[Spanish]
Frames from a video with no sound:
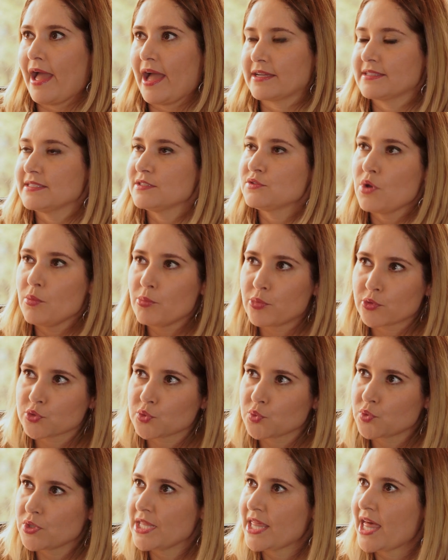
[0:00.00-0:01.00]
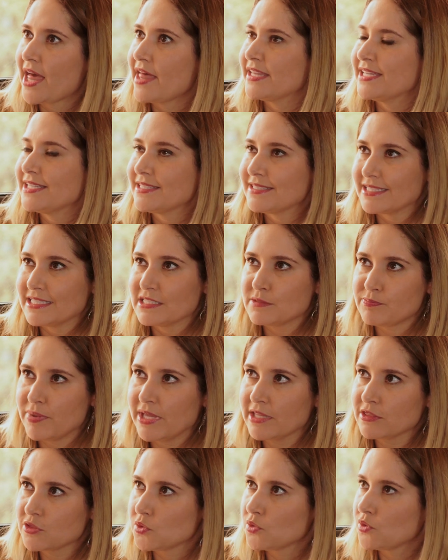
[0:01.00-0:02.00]
acceso a oportunidades,
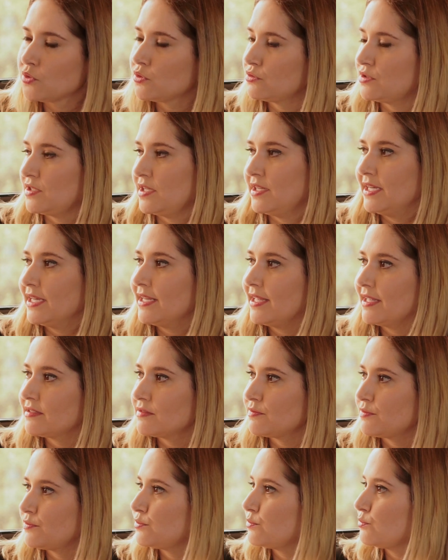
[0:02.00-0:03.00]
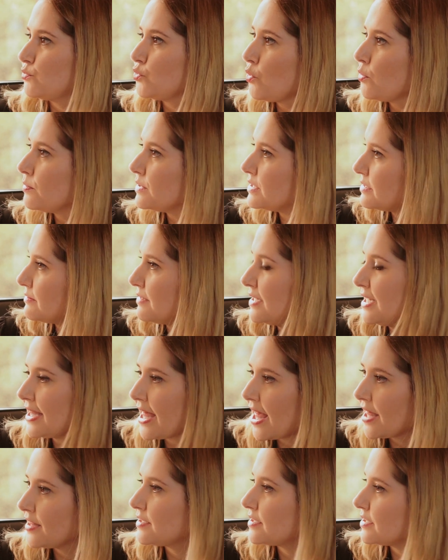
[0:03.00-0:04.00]
respeto, o sea, en el que tuvo
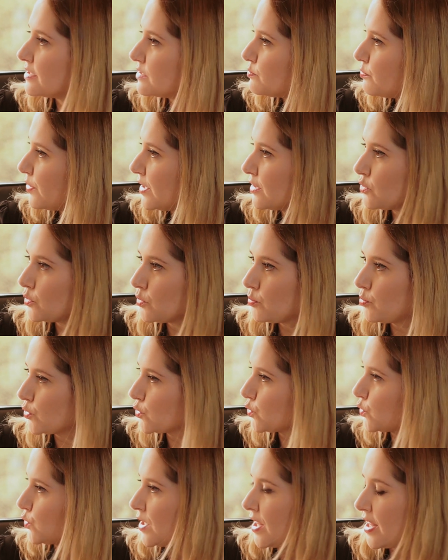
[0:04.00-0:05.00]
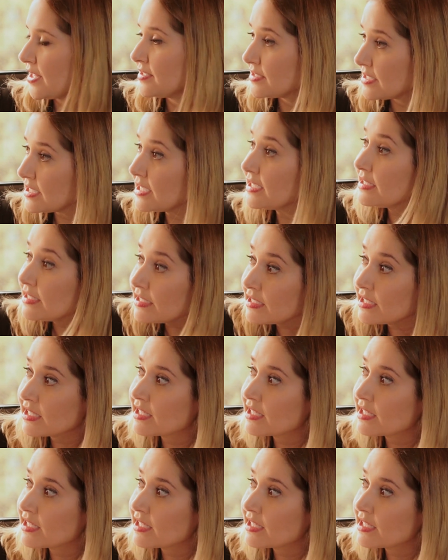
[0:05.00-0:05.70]
visibilidad, respeto, oportunidades y,